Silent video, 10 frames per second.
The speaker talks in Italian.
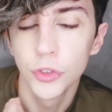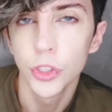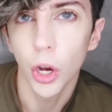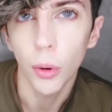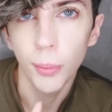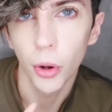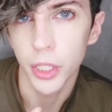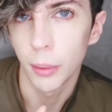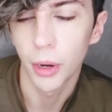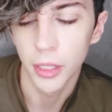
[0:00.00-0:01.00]
ciò
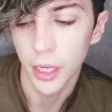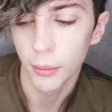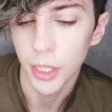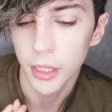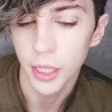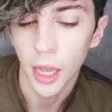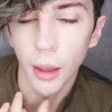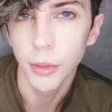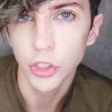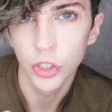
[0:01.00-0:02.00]
porta praticamente
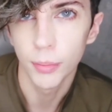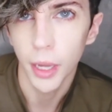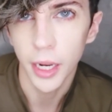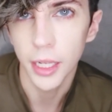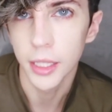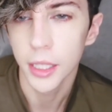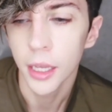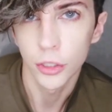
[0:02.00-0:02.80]
amici e parenti